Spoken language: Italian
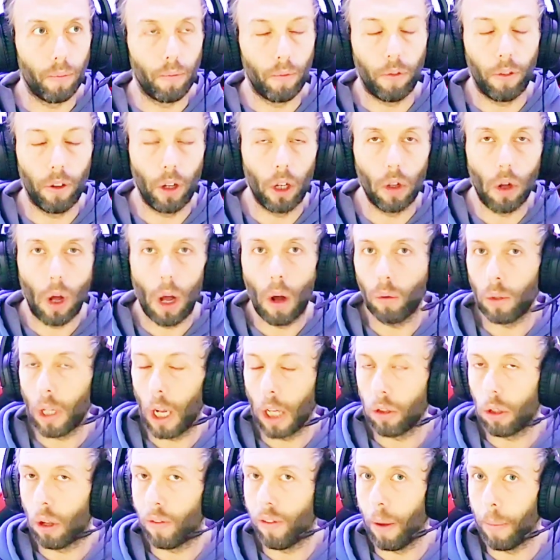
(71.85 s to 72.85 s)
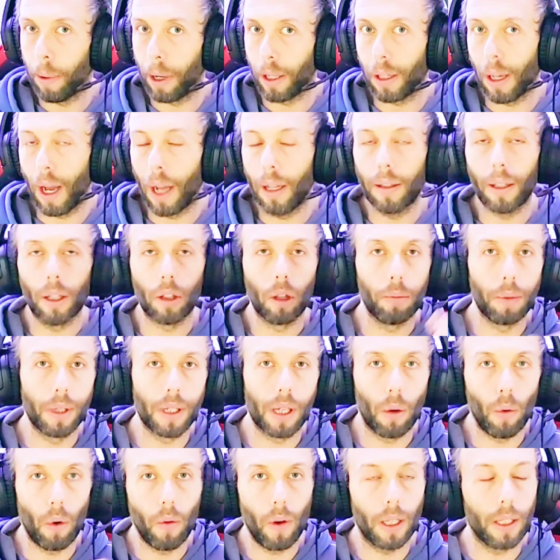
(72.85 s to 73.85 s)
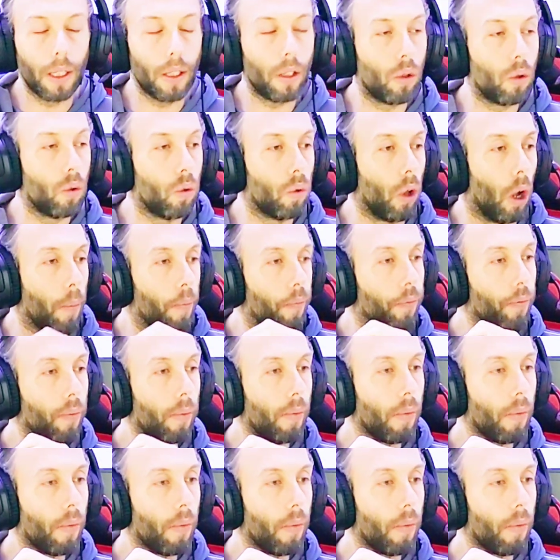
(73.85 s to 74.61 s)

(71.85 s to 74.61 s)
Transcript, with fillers: fino a un anno fa praticamente non mi seguiva nessuno.